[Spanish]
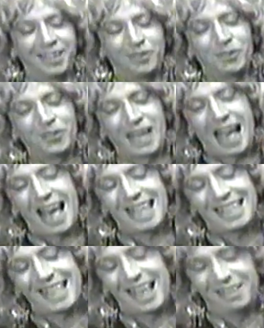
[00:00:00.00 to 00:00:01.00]
en tu
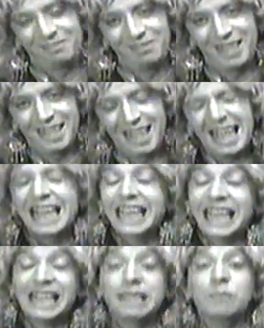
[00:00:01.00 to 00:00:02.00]
casa.
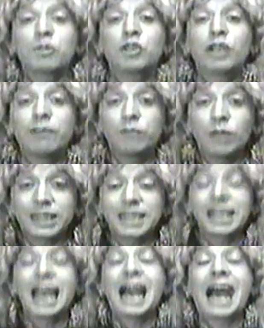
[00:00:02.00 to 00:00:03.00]
¿Querés emociones
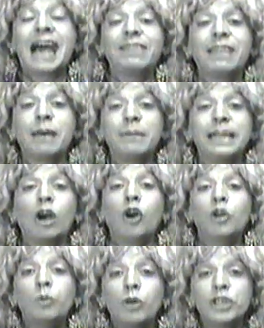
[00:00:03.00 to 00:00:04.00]
fuertes? Anda a ver
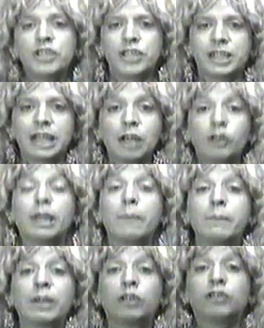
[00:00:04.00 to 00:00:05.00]
Old Boys Chicago y
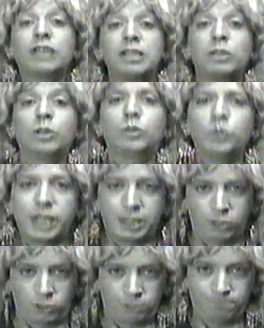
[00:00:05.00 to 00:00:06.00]
después contáselo a tus
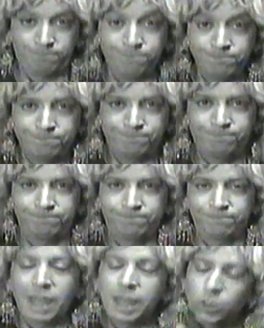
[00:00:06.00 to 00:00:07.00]
nietos.
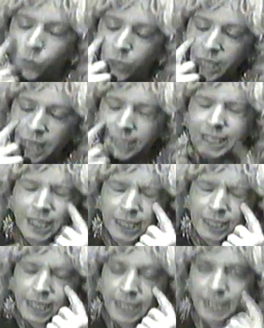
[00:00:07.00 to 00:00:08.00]
Hm. Cuídate,
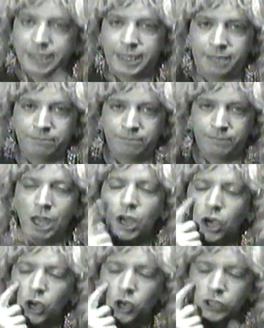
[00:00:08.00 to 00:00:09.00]
querete,
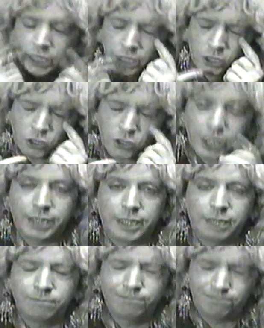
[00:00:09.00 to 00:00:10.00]
ojito,
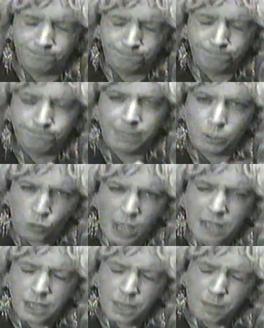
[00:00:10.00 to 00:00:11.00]
ojete. En tu
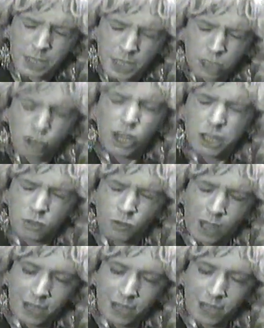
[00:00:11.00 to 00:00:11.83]
casa, de Paquito, quédate en tu